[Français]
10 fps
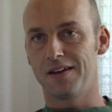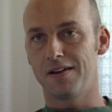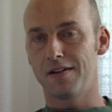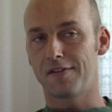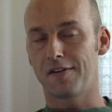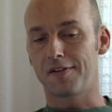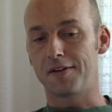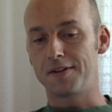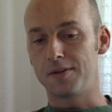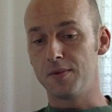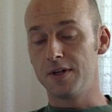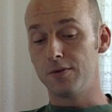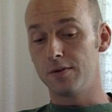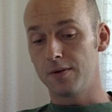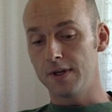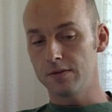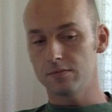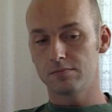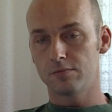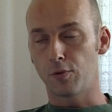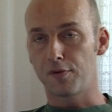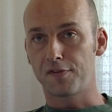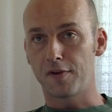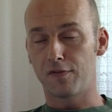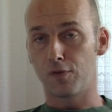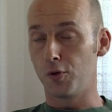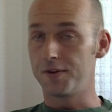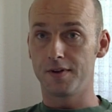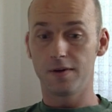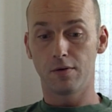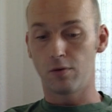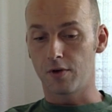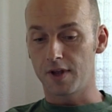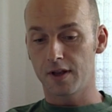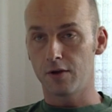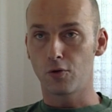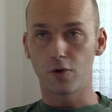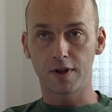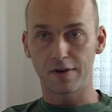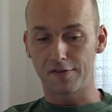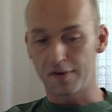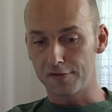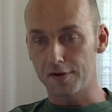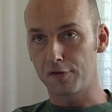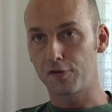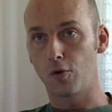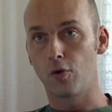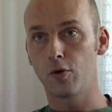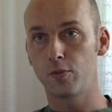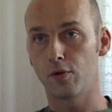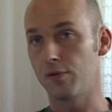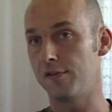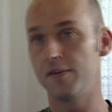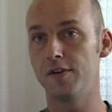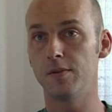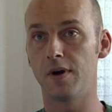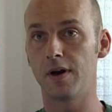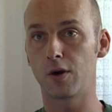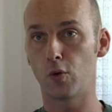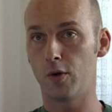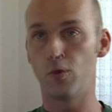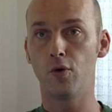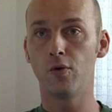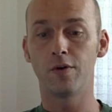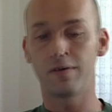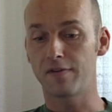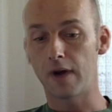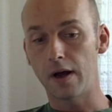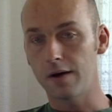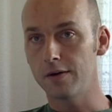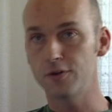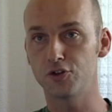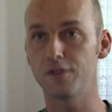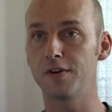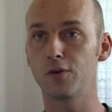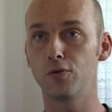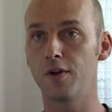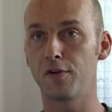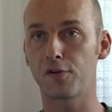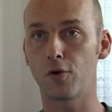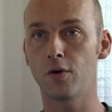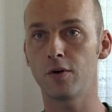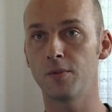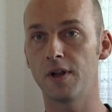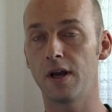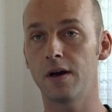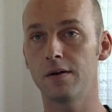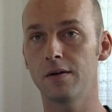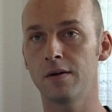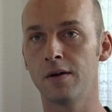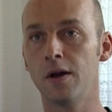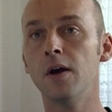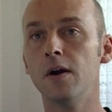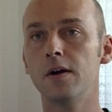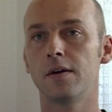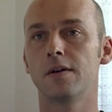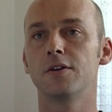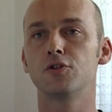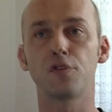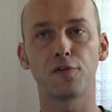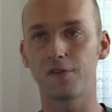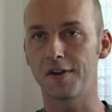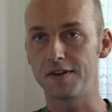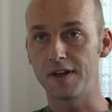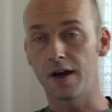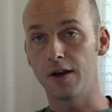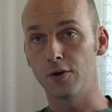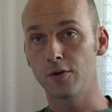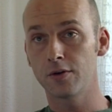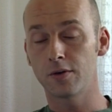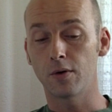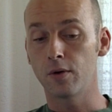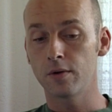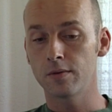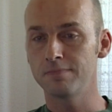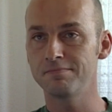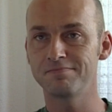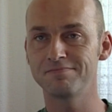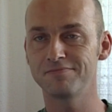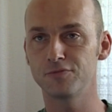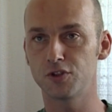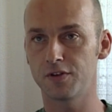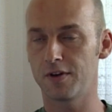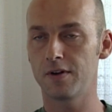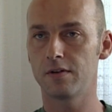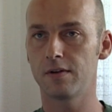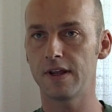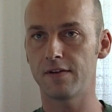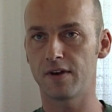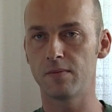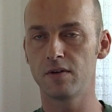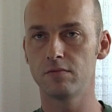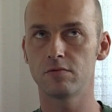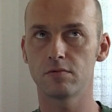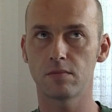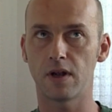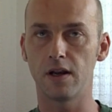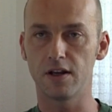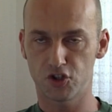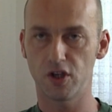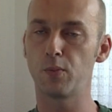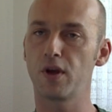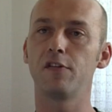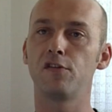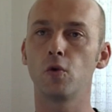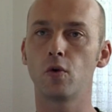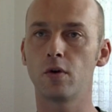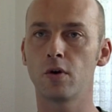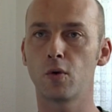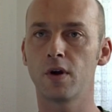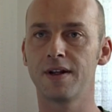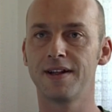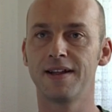Et là, c'est un sentiment de, on se sent flotter, on regarde encore quelques instants ce corps, puis on se dit, ben, à quoi bon Enfin, j'ai vécu dans ce corps, mais là, je suis attiré ailleurs Vrai, là, il y a vraiment un lâcher-prise du corps. Quoi.